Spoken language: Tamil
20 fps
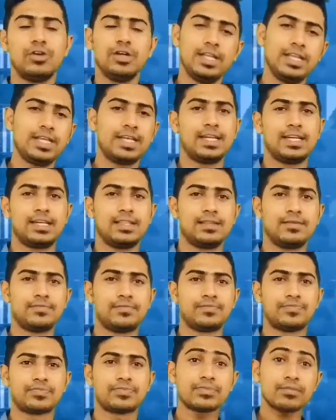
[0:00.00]
கொண்டிருக்கின்றன
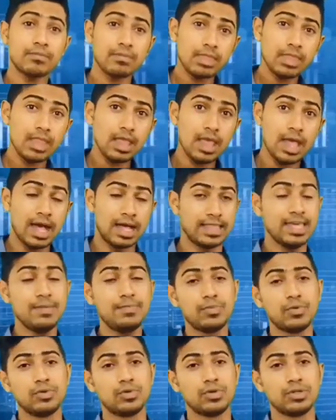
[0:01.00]
அதே
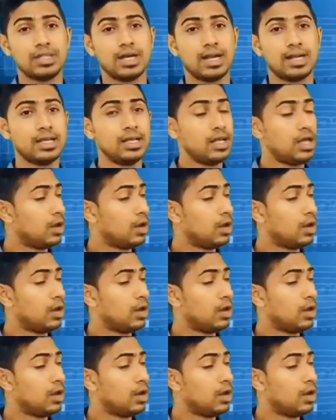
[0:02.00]
போன்றுதான்